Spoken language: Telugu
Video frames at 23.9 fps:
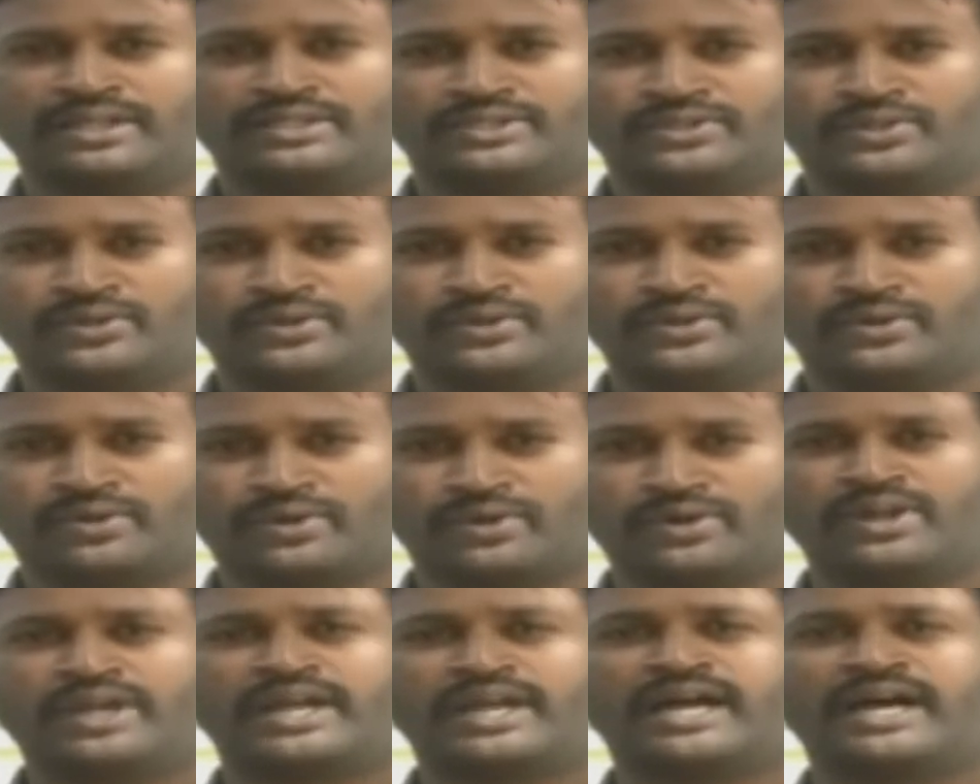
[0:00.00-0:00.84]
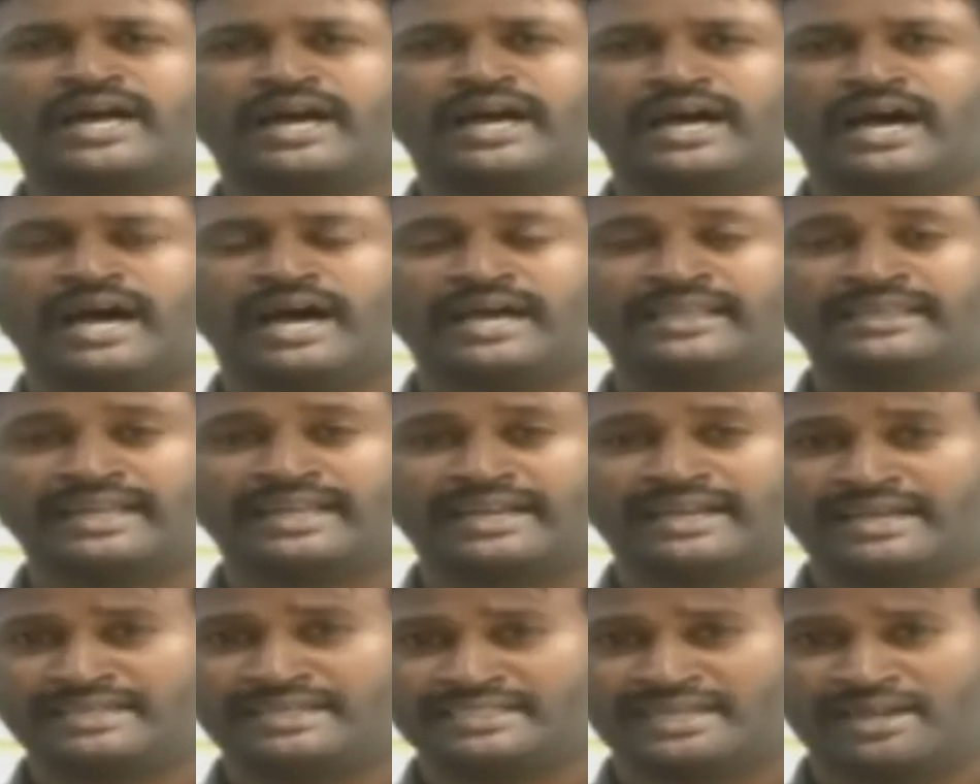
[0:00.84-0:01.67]
జూన్ రెండుగా ఆంధ్ర
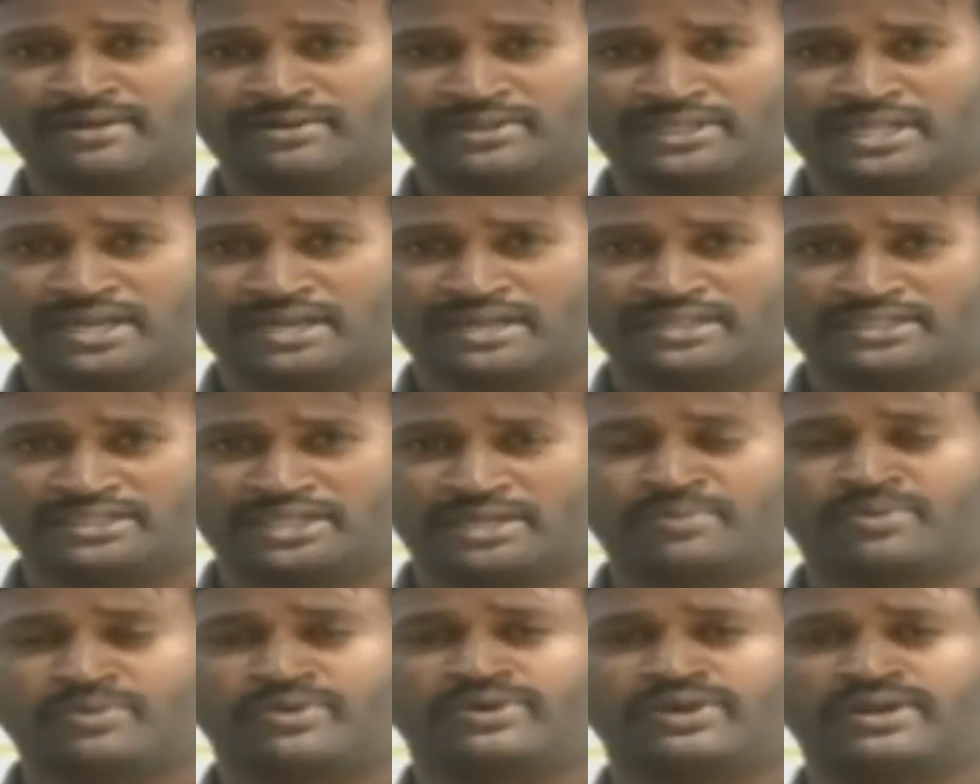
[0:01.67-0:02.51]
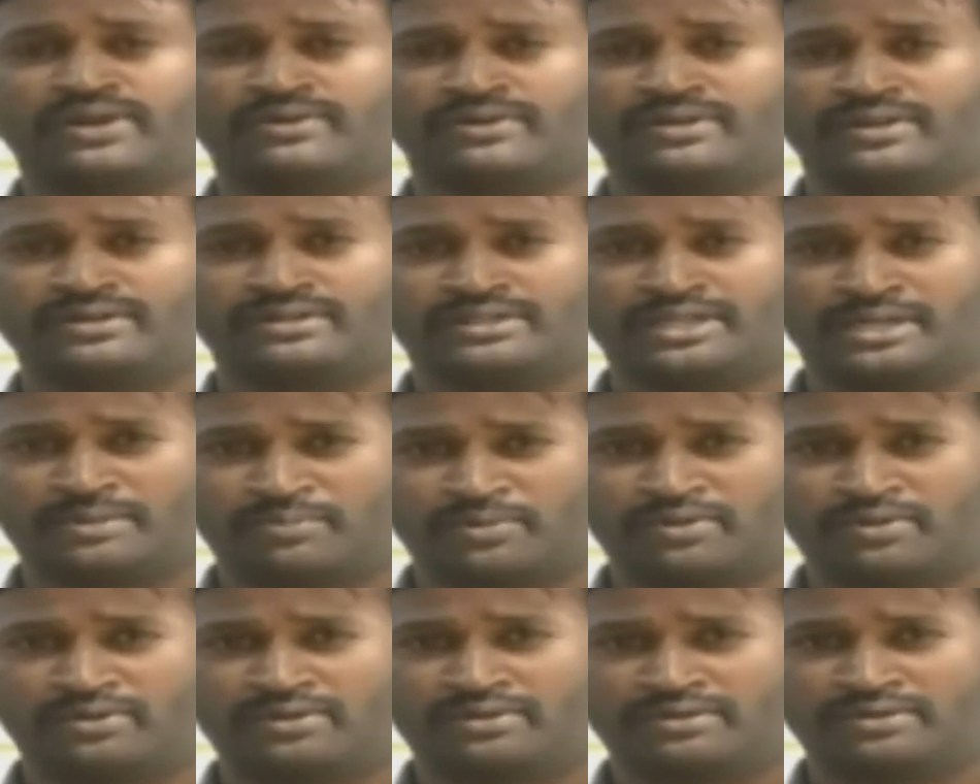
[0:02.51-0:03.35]
రాష్ట్ర అవతరణ జరుపుకుంటూ
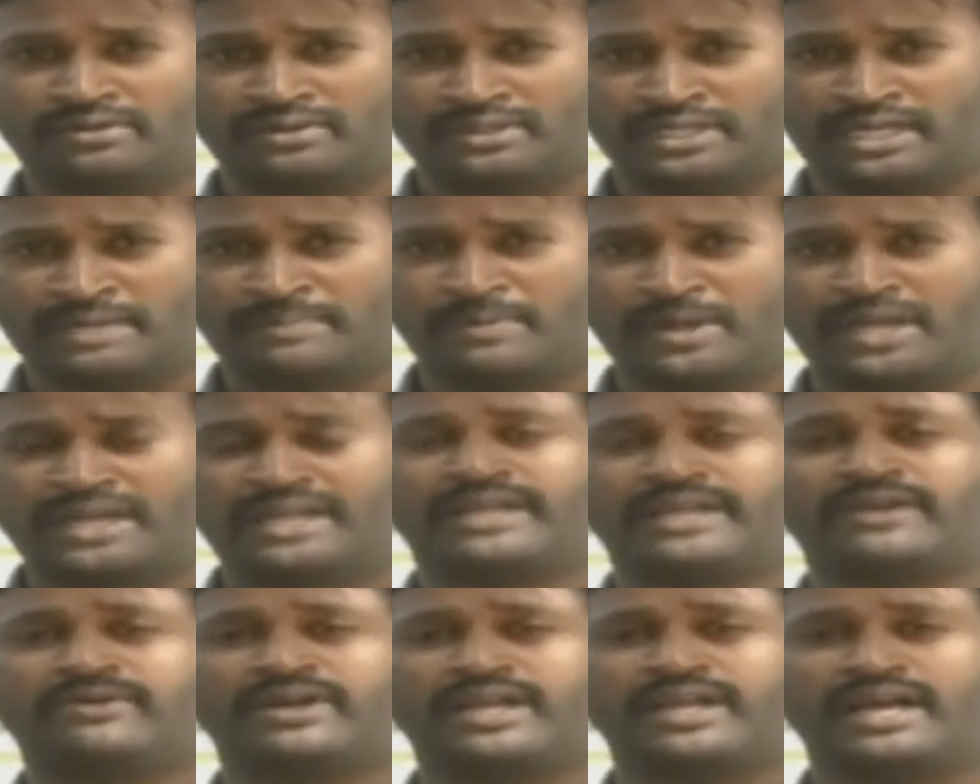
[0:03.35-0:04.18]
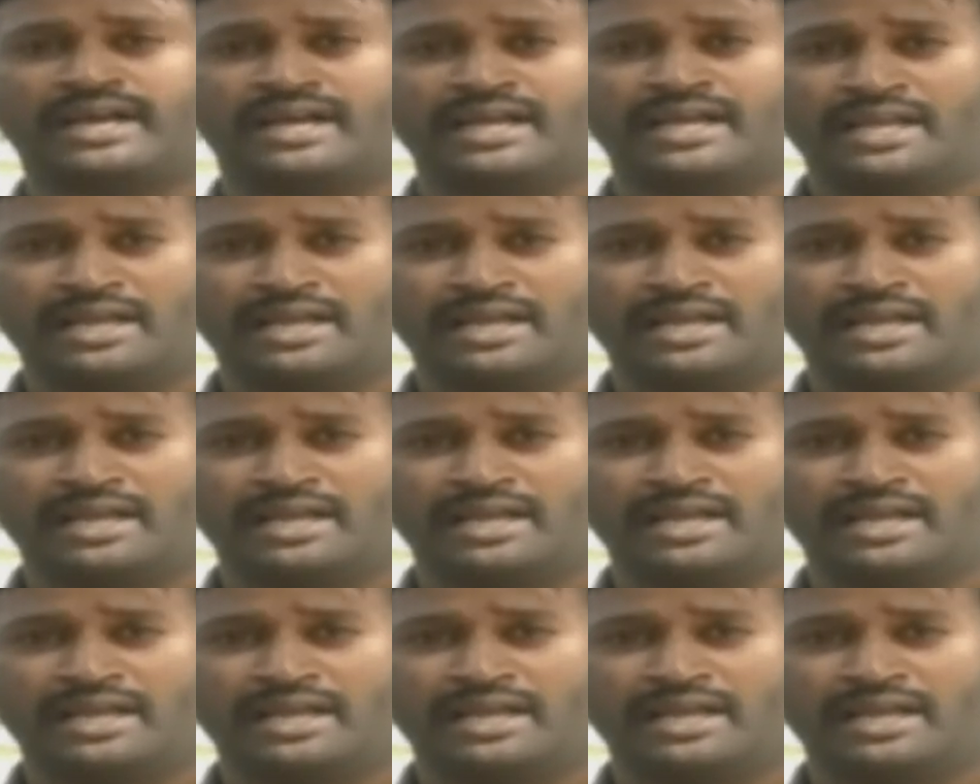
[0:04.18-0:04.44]
జరుపుకుంటూ జరపాలని కూడా